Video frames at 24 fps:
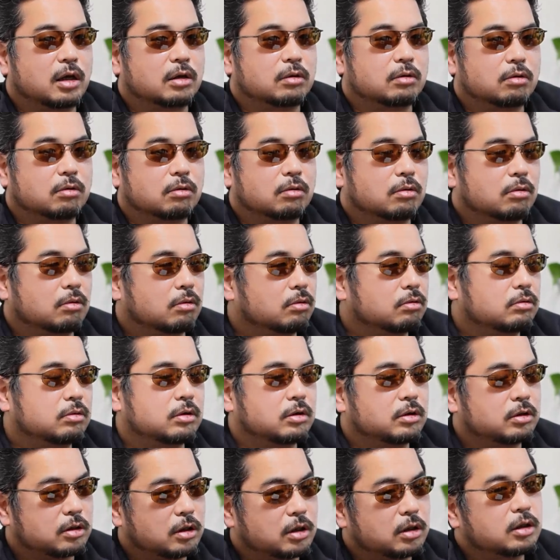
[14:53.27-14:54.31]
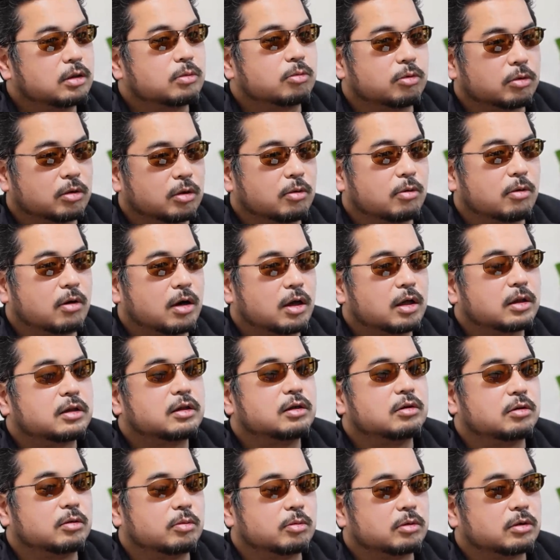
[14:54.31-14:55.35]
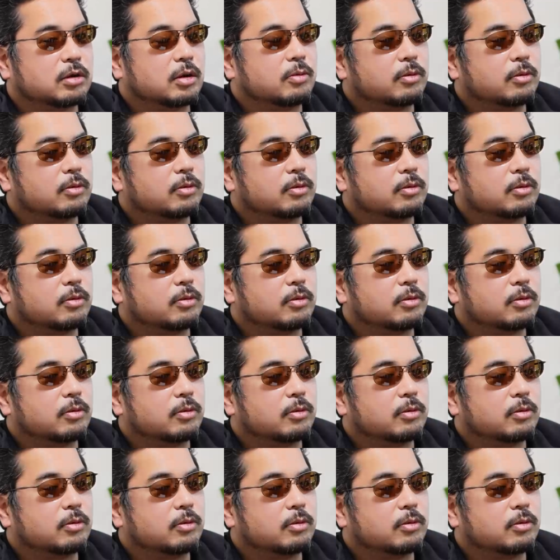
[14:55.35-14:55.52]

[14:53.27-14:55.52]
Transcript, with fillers: あの本人的にもね分かってると思う。